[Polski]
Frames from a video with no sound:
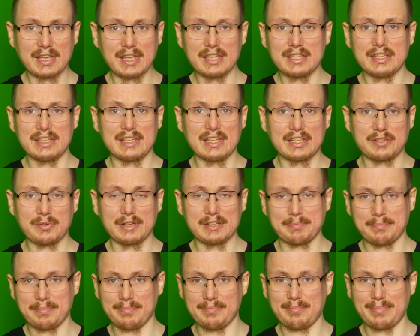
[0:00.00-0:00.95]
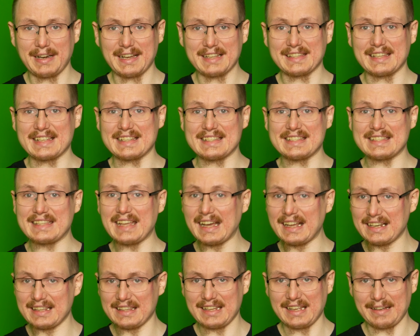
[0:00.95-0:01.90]
kiedy zaczęła się praca
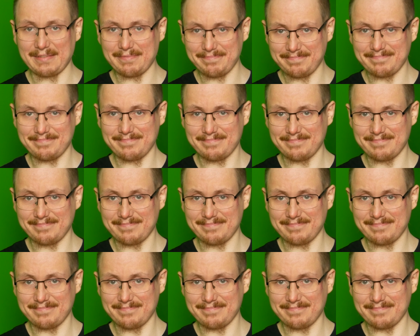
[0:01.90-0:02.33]
zdalna,